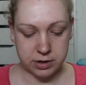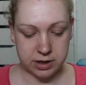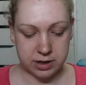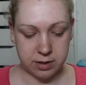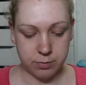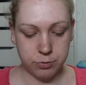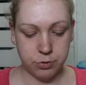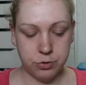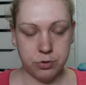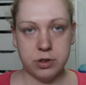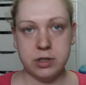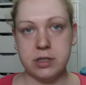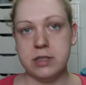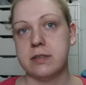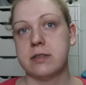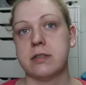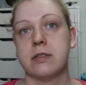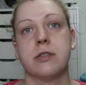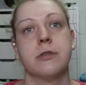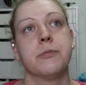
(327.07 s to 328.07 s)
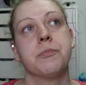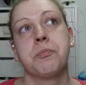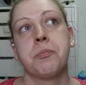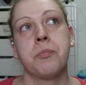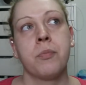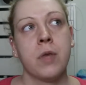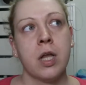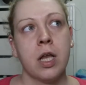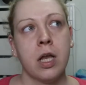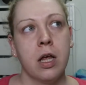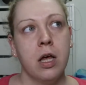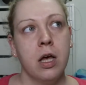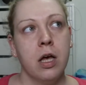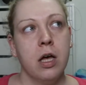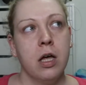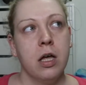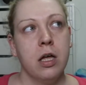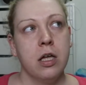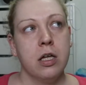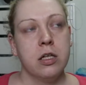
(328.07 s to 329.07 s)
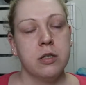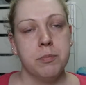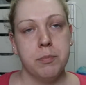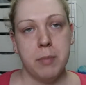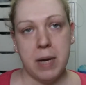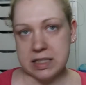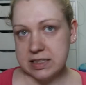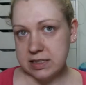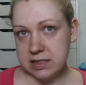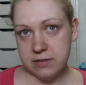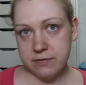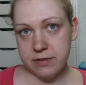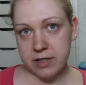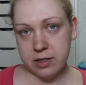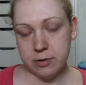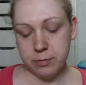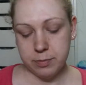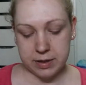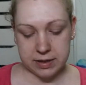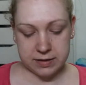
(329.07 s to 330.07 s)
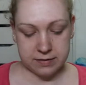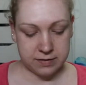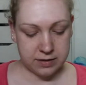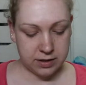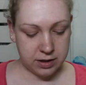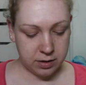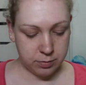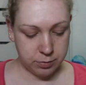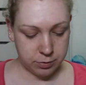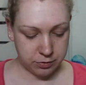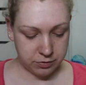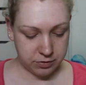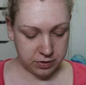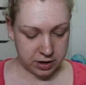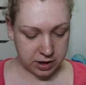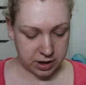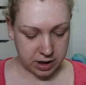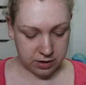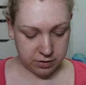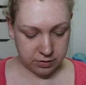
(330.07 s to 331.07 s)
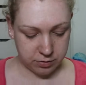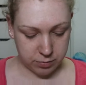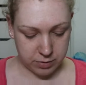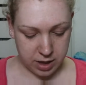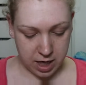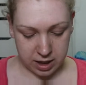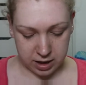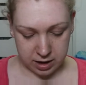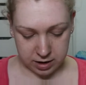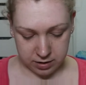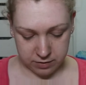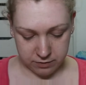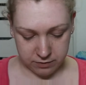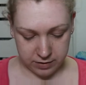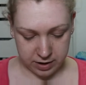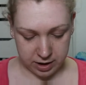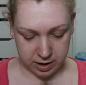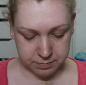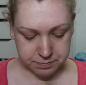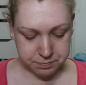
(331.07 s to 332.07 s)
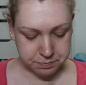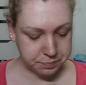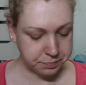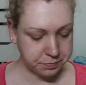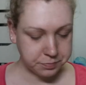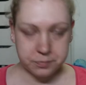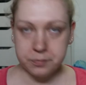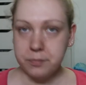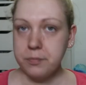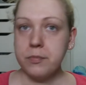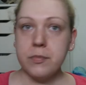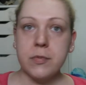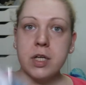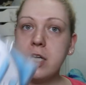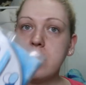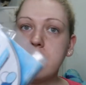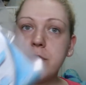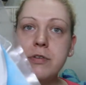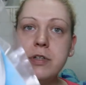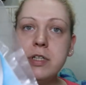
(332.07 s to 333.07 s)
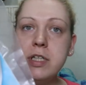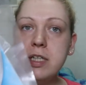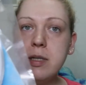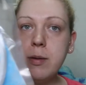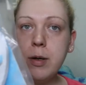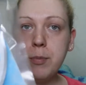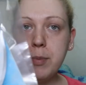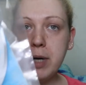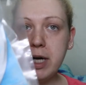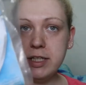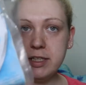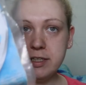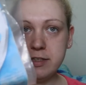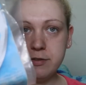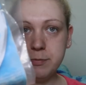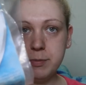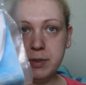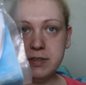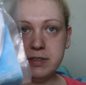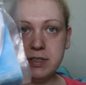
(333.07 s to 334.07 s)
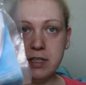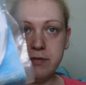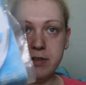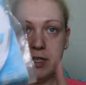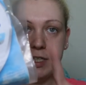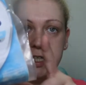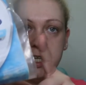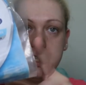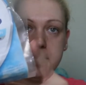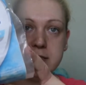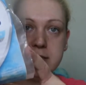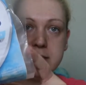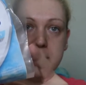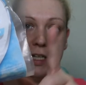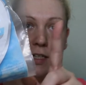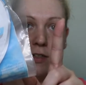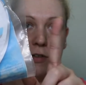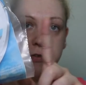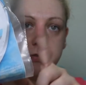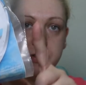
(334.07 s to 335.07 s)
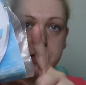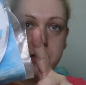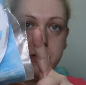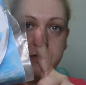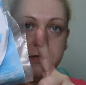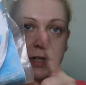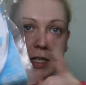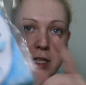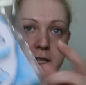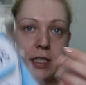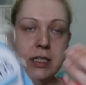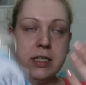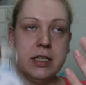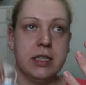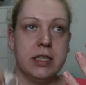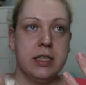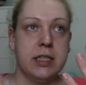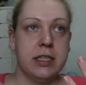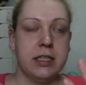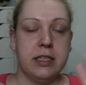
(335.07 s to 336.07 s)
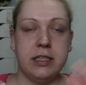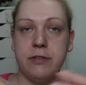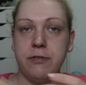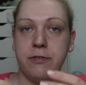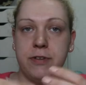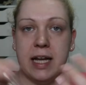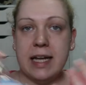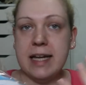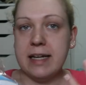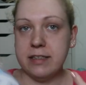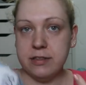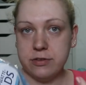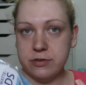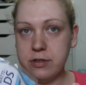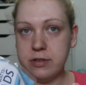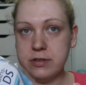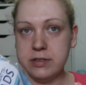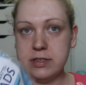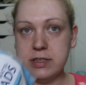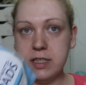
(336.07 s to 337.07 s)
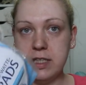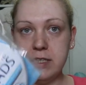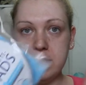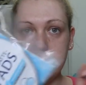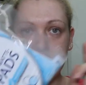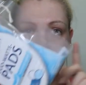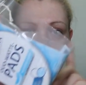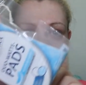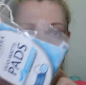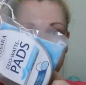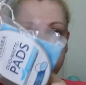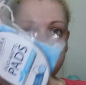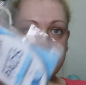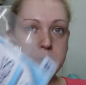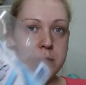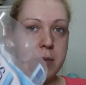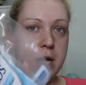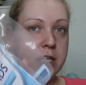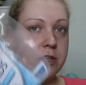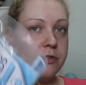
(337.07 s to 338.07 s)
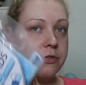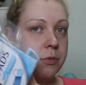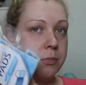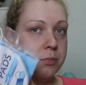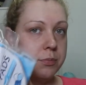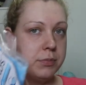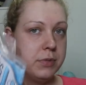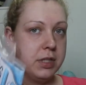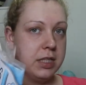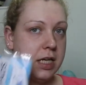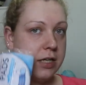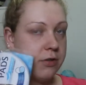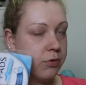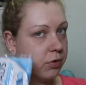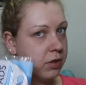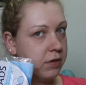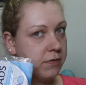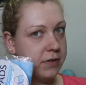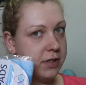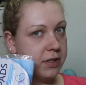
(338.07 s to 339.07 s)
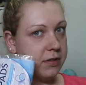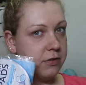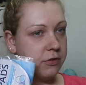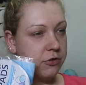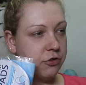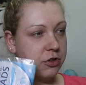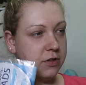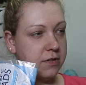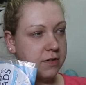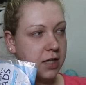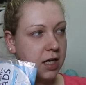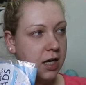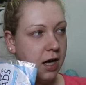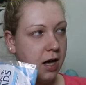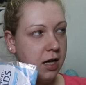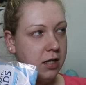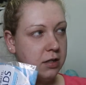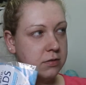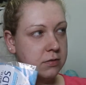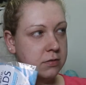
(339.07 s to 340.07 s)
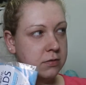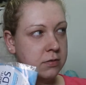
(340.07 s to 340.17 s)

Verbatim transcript: Ich habe nur noch diese Maxi-Wattepads hier. Die benutze ich gerade zum Nagellack entfernen. Ich finde die aber um einiges besser, weil die an den Seiten auf jeden Fall die fleddern nicht so auseinander. Also die sind, meine ich, vom Netto gewesen, Shisara.